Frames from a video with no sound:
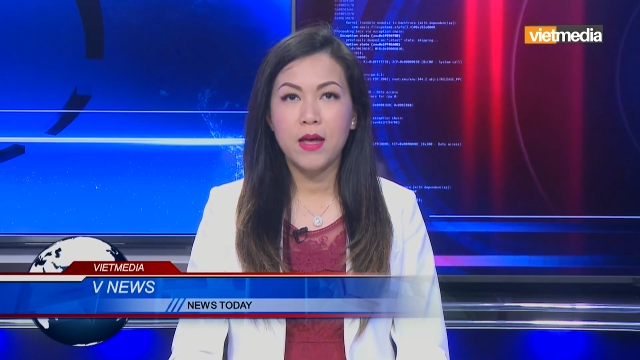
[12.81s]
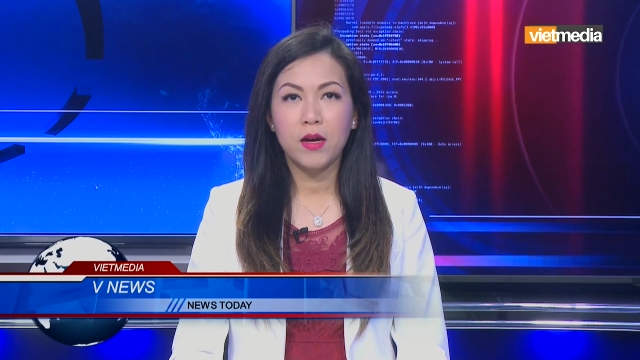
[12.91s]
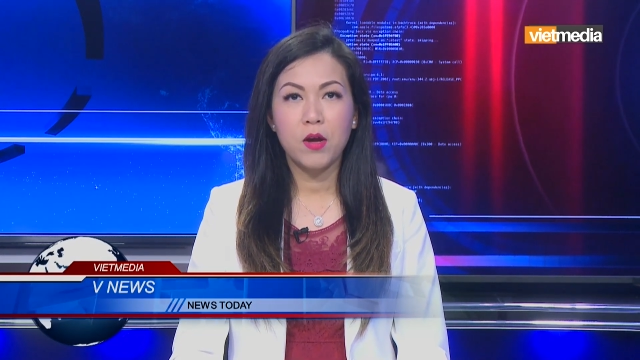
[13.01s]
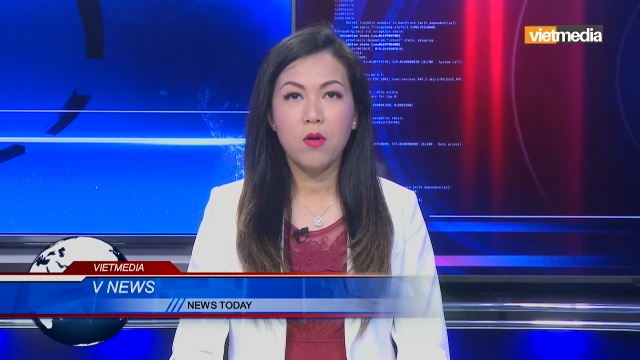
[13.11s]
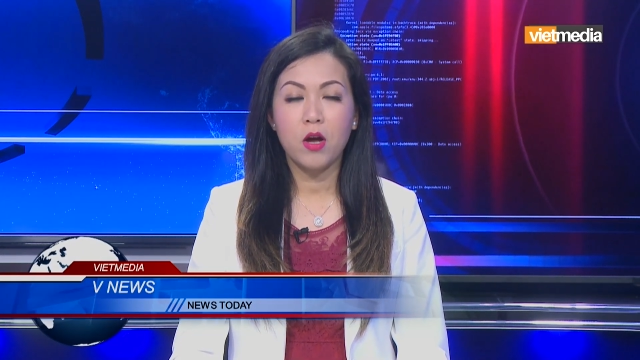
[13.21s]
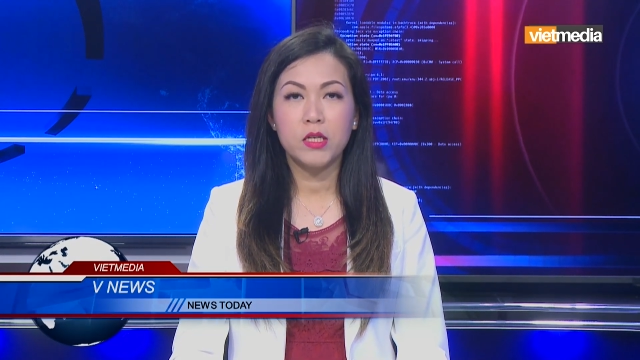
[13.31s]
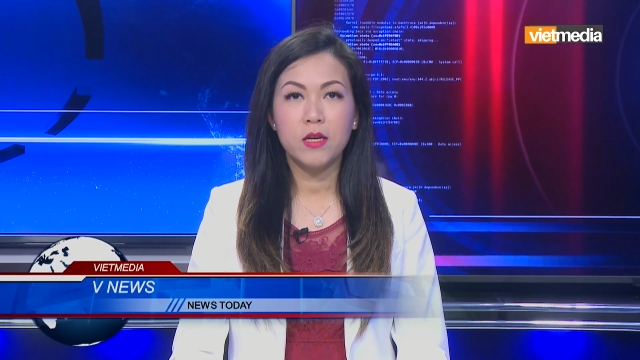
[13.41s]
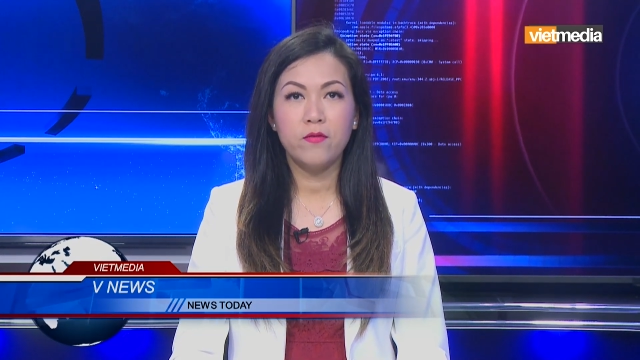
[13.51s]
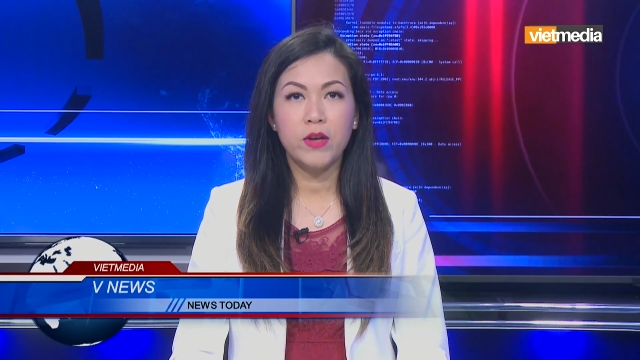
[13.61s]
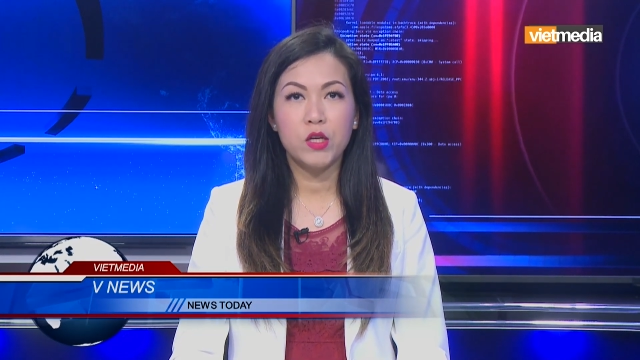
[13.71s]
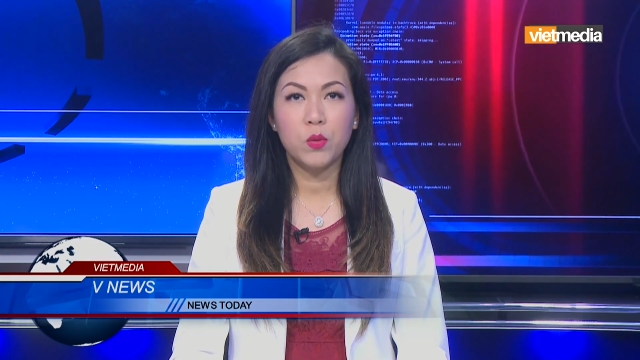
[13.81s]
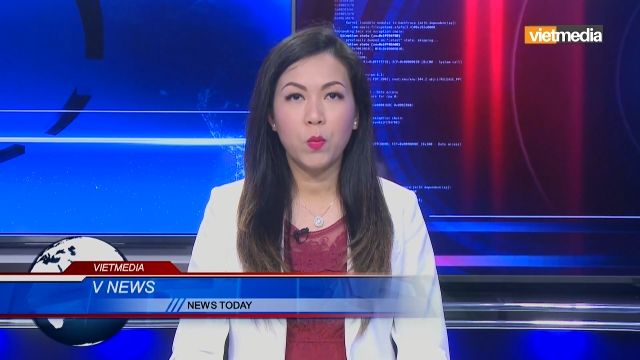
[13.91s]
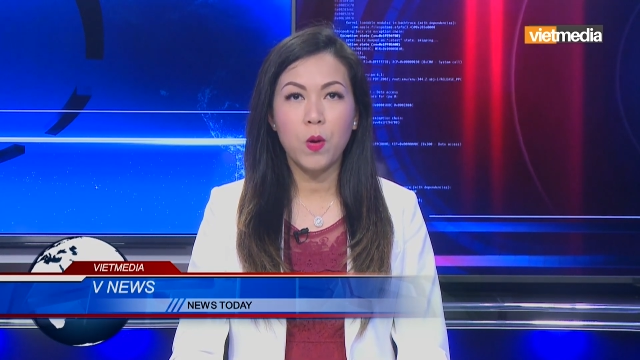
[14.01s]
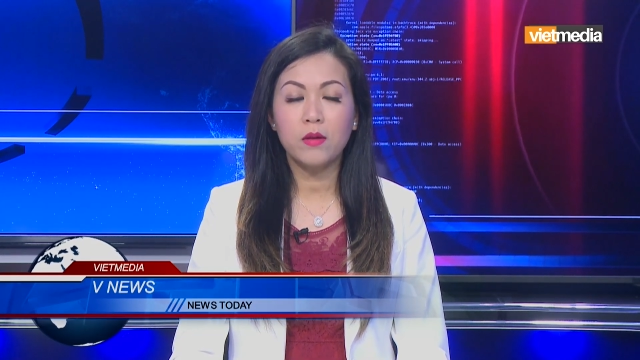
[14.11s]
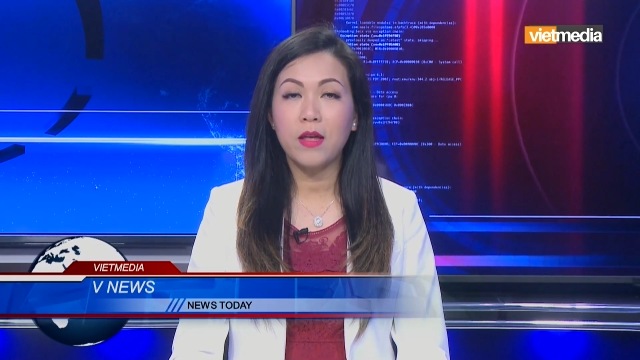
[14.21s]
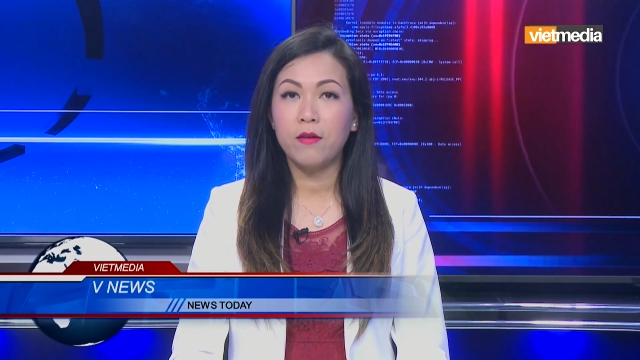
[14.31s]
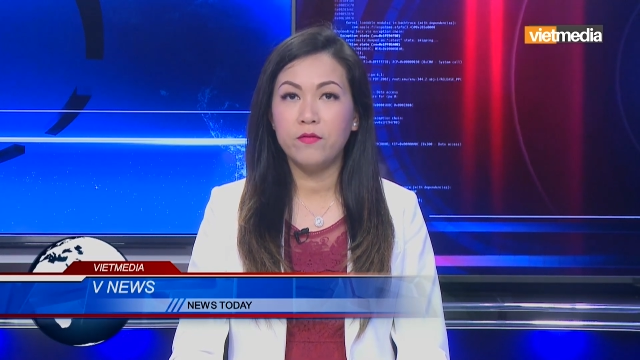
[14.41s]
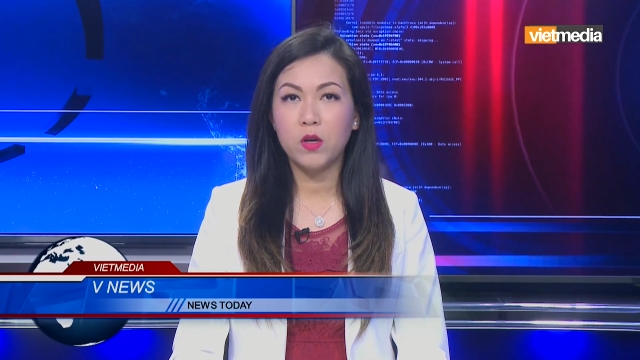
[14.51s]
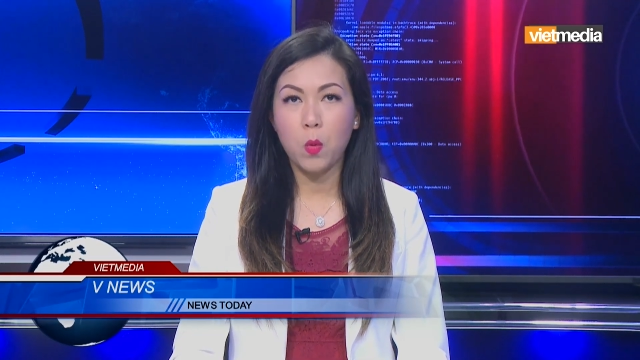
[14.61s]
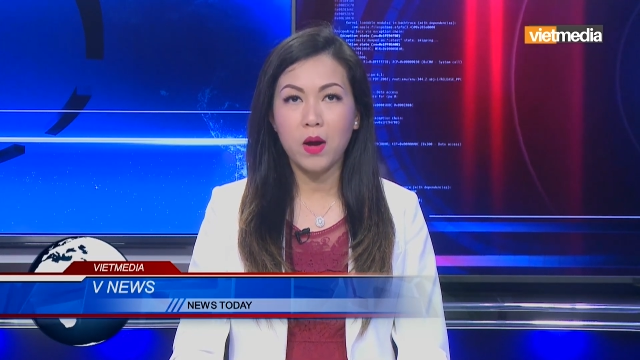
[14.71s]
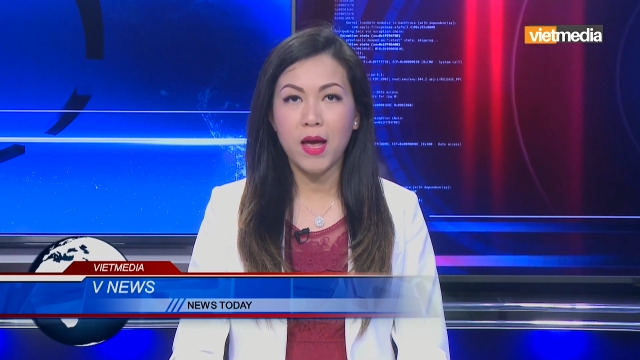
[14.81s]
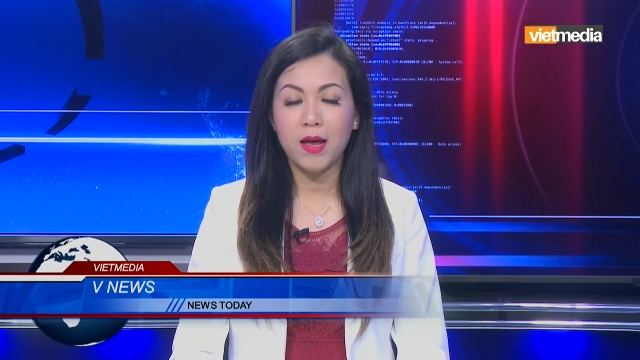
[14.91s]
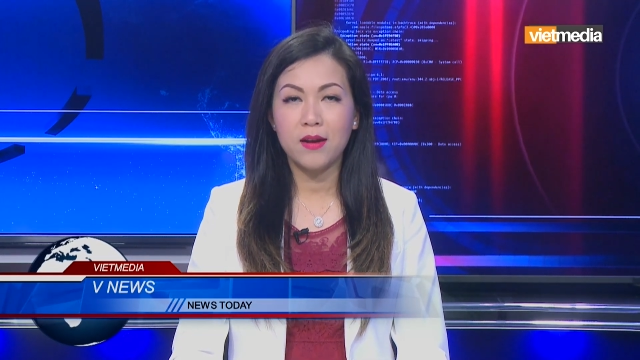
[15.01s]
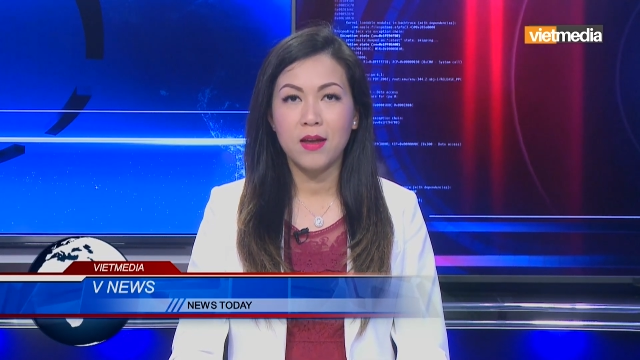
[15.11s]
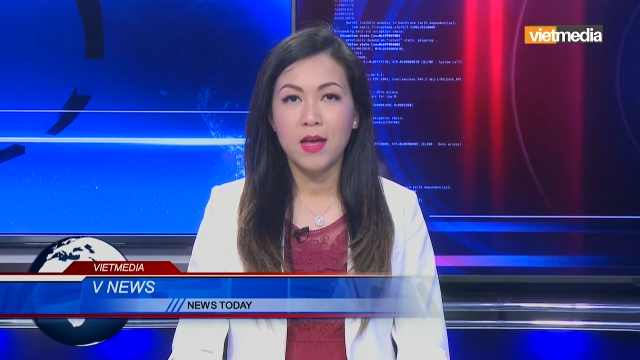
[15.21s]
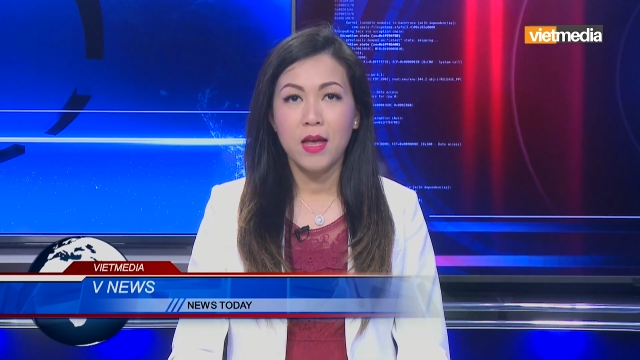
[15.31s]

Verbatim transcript: đã kêu gọi sinh viên Trung Quốc tại Vương quốc Anh